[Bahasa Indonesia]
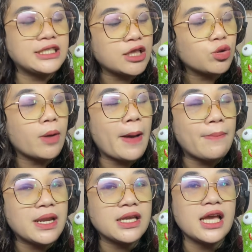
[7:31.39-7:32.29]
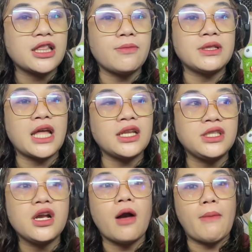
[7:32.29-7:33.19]
aja tuh ke pabriknya Tapi
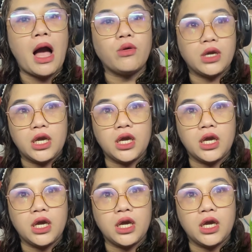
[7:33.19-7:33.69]
mentari sih nggak mau